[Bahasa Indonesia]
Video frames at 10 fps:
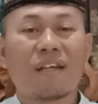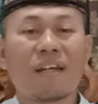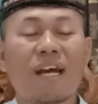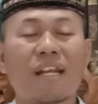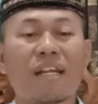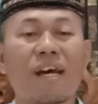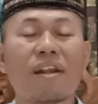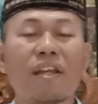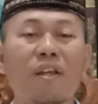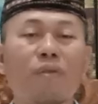karena
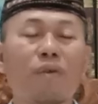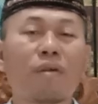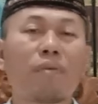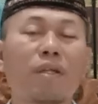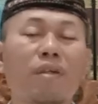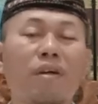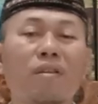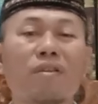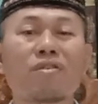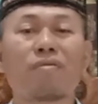rindu kepada
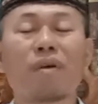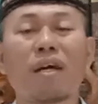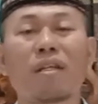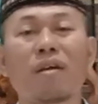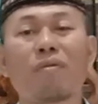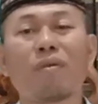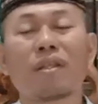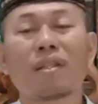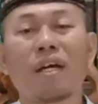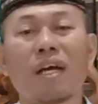Allah Subhanahu wa
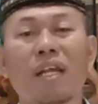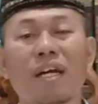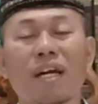taala,